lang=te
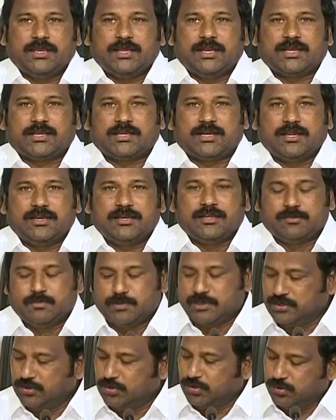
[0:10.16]
ఎలక్ట్రానిక్
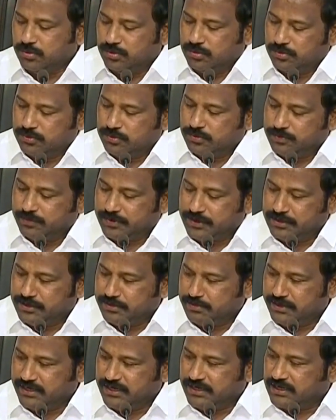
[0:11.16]
మరియు
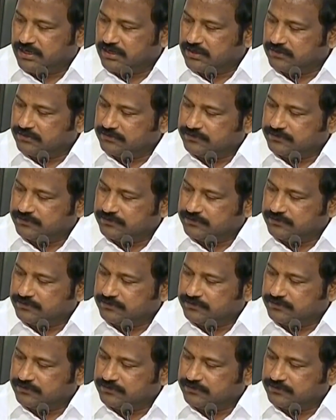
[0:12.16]
ప్రింట్ మీడియా